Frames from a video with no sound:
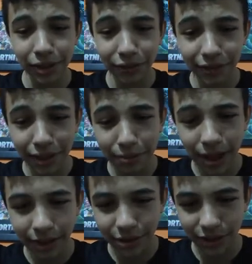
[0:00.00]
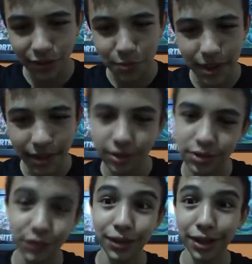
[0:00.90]
não ia vir o Neymar, né? Eu já tava esperando, eu
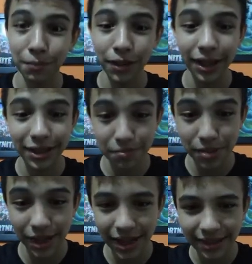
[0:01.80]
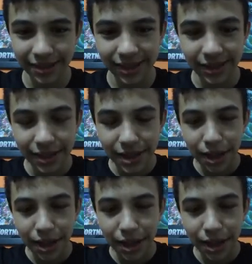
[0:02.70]
só falei pra brincadeira.